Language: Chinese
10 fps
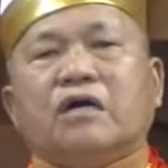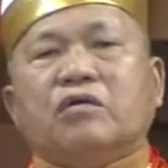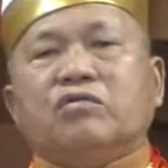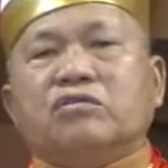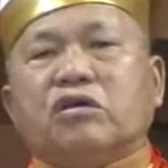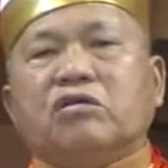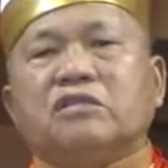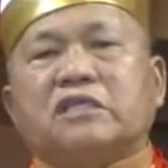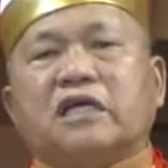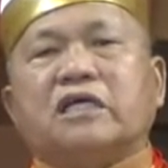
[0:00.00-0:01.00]
无中
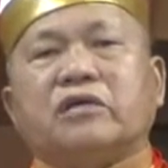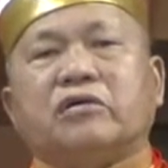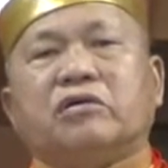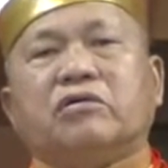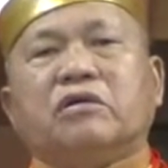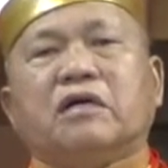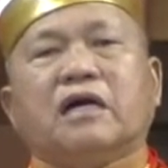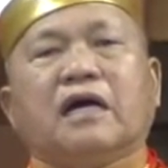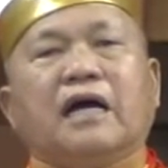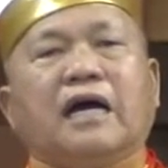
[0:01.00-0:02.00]
生有，
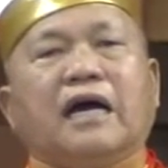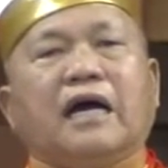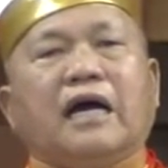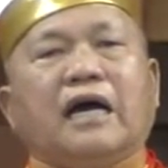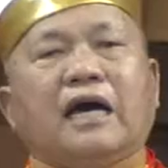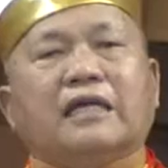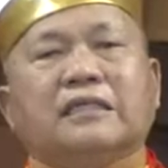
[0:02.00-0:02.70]
啊，